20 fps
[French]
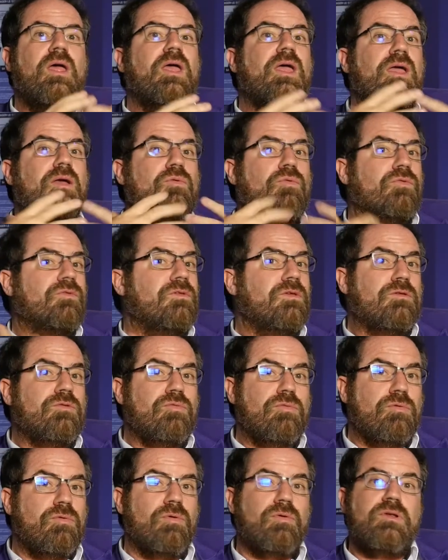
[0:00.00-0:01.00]
et
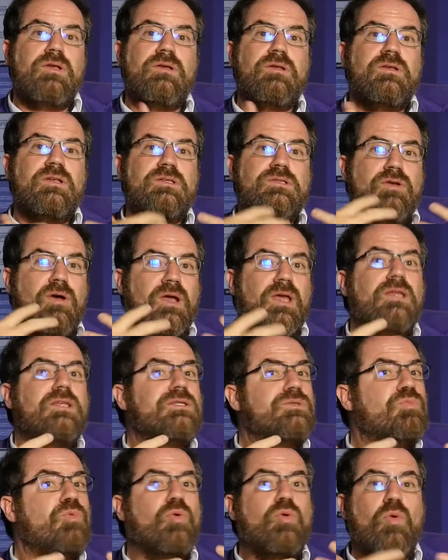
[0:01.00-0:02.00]
constituent euh, des, organismes